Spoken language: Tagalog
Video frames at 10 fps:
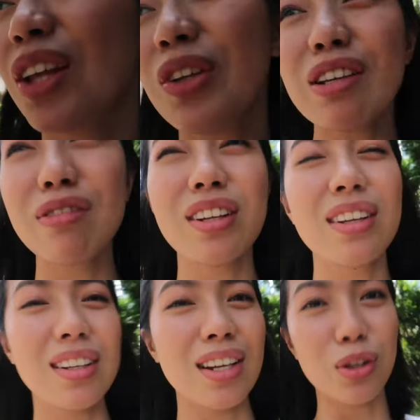I don't
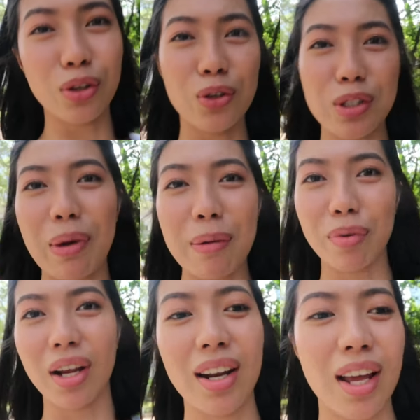even need to use my
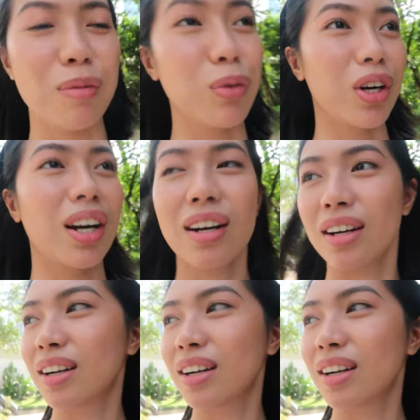brain anymore.